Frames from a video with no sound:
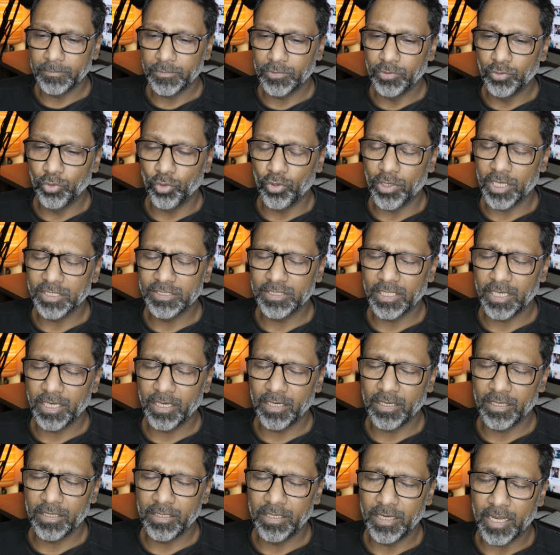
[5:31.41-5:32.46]
दो हज़ार
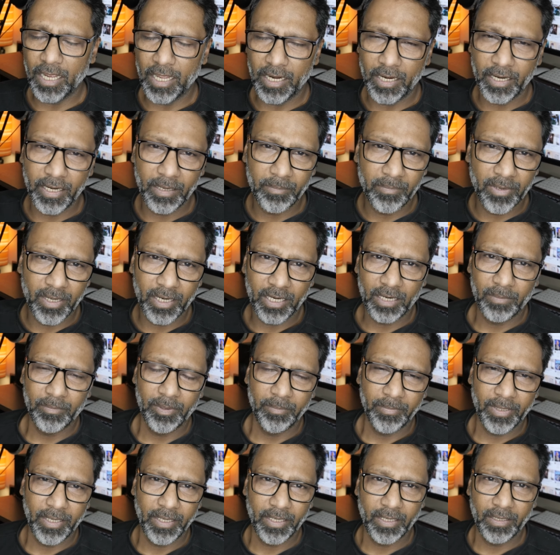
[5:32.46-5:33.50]
ग्यारह या बारह में
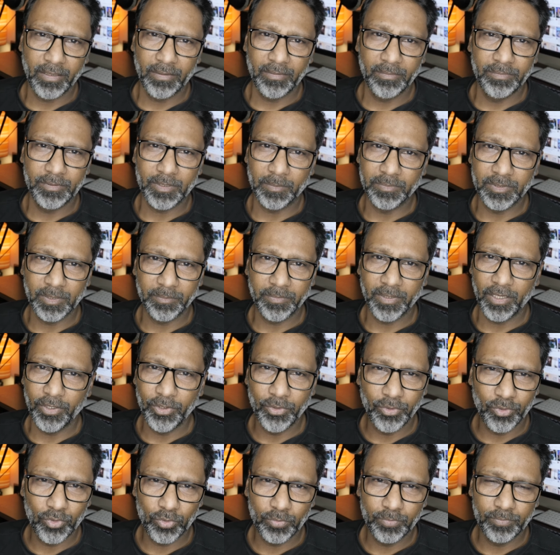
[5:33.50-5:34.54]
मैंने सबसे पहले
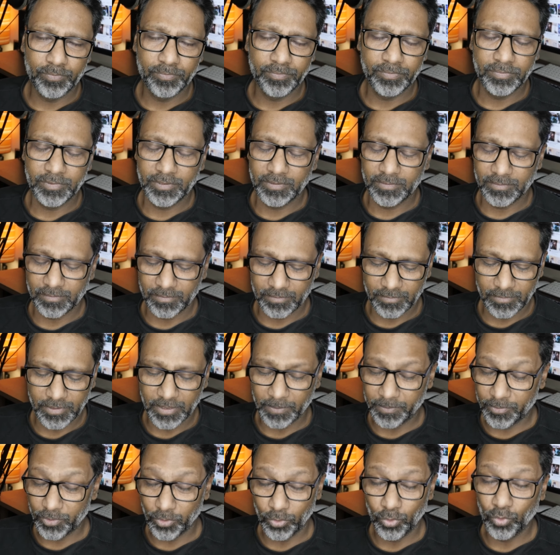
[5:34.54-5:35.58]
यूट्यूब
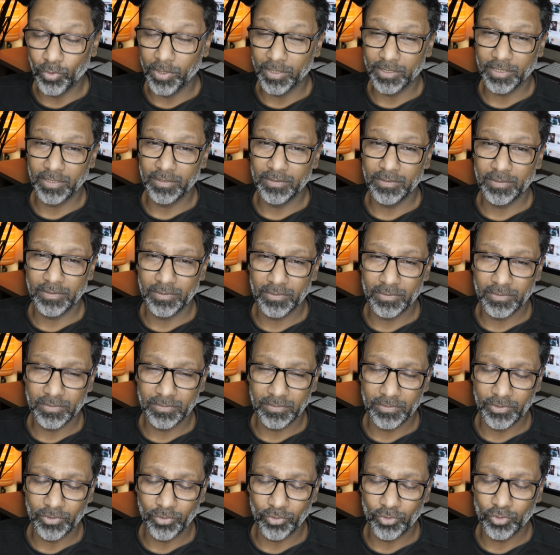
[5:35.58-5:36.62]
जब शुरू हुआ था
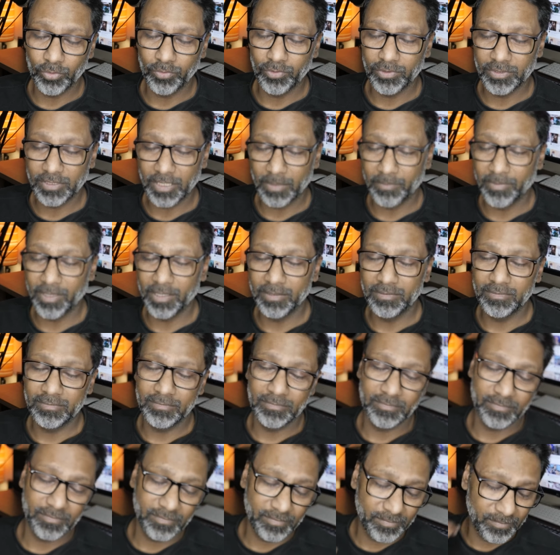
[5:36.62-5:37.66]
यूट्यूब उसके बाद
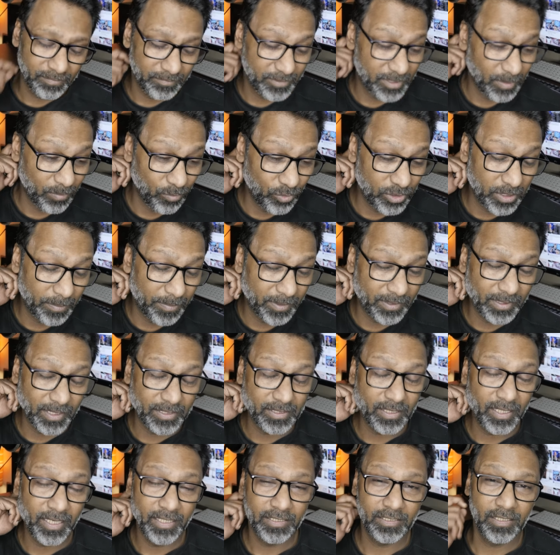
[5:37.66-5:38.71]
जब मुझे पता
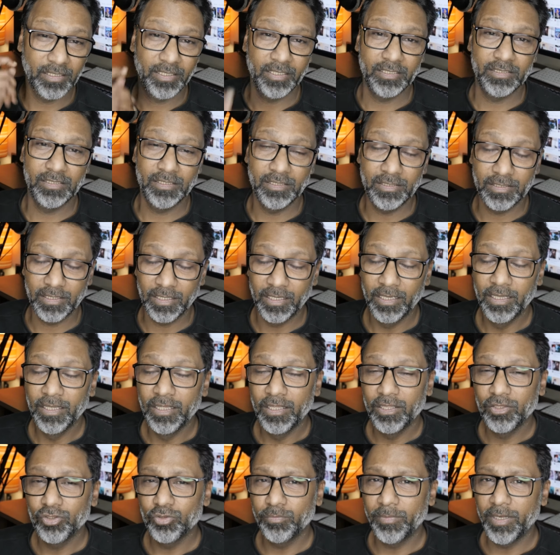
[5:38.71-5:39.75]
चला ऐसा एक चीज़ है
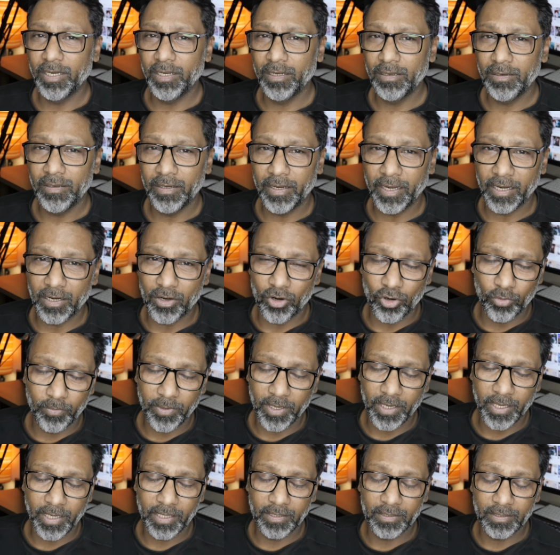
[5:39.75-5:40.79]
तो मैंने अकाउंट
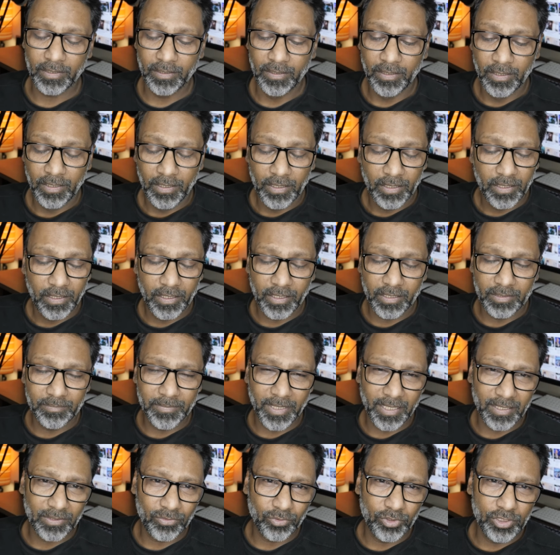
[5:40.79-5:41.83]
बनाया था लेकिन
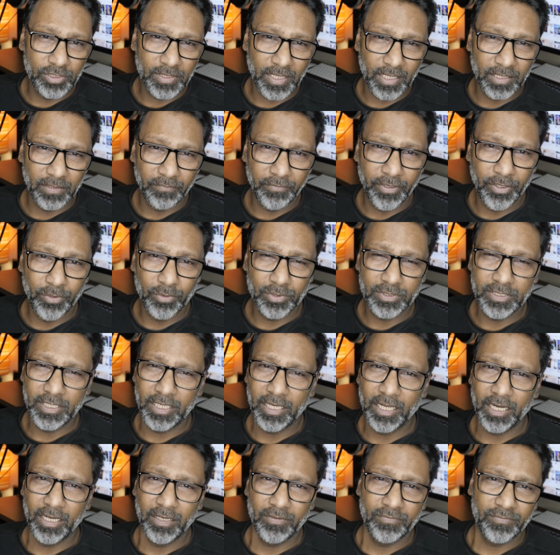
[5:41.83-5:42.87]
मैंने कुछ ज़्यादा वीडियोज़ नहीं
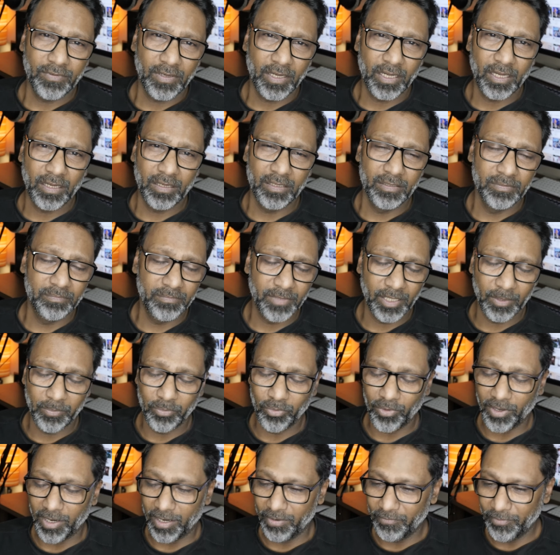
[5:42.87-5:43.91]
डाले आ, मेरा
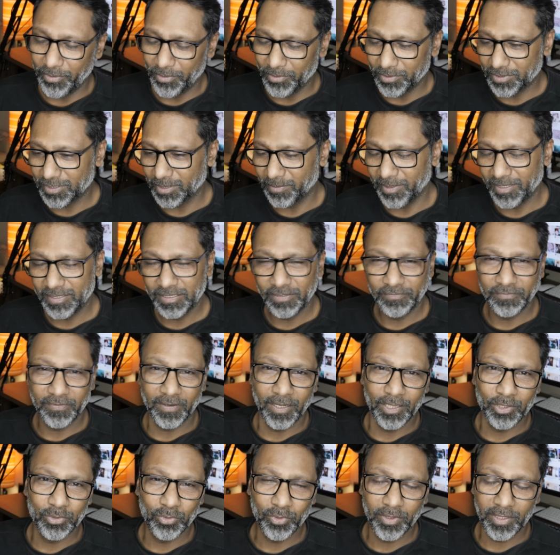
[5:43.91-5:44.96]
पुराना वीडियोज़ सब ऐसे
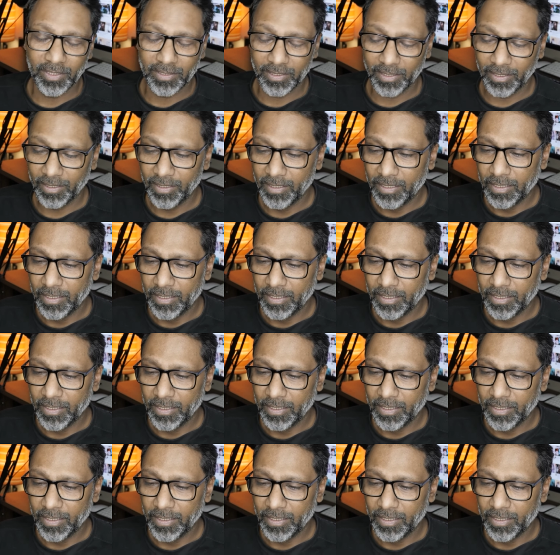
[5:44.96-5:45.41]
फालतू के थे